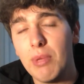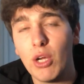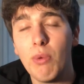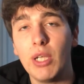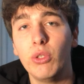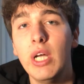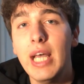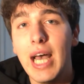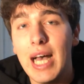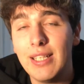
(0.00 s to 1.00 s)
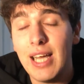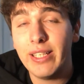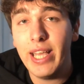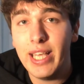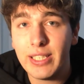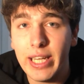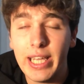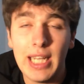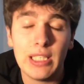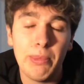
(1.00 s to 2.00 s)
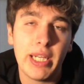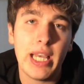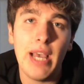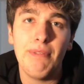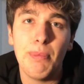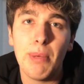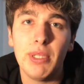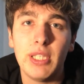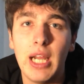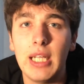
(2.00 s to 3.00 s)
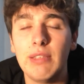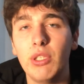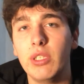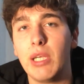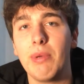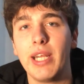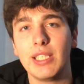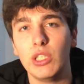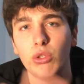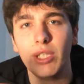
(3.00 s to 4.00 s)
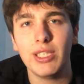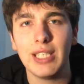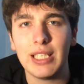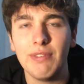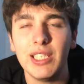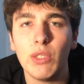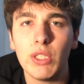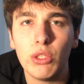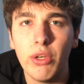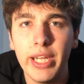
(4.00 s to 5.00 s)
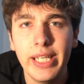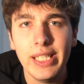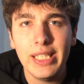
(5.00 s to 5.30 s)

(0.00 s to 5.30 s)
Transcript: mi raccomando andate e scaricatela perché vi permetterà davvero di rimanere sintonizzati 24 ore